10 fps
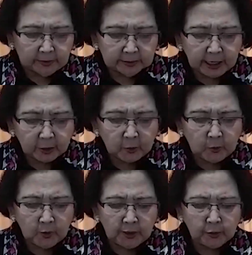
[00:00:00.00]
1
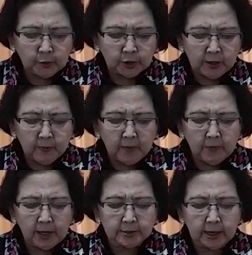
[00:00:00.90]
Korintus
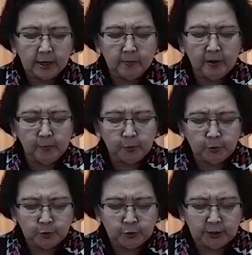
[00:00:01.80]
15 ayat
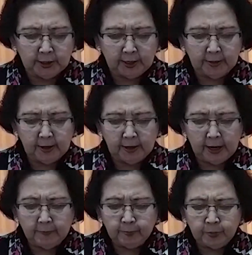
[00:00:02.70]
57
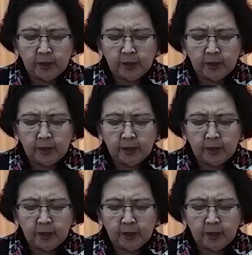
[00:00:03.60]
dikatakan,